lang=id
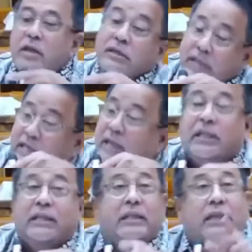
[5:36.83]
Saya
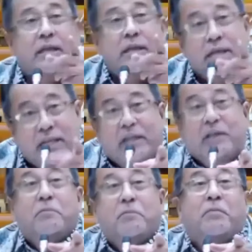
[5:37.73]
catat ini, yang
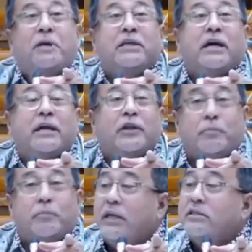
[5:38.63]
tadi Bapak bacakan
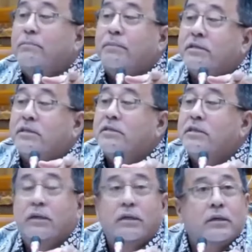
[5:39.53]
rekomendasi persis